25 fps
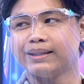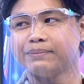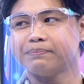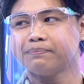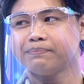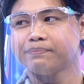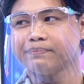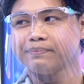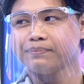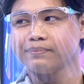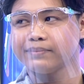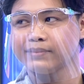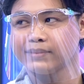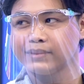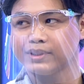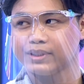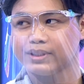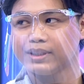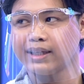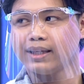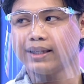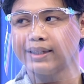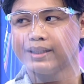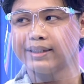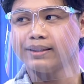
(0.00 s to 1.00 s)
เลยครับ
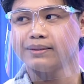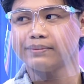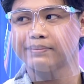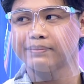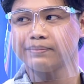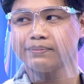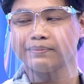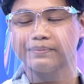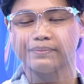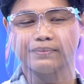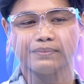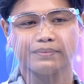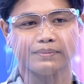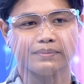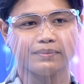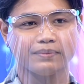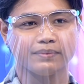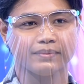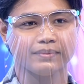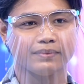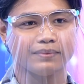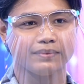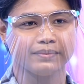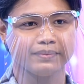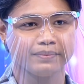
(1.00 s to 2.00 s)
ใช่ครับทั้ง
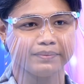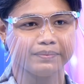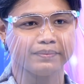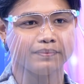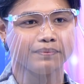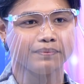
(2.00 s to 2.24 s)
เรื่องดนต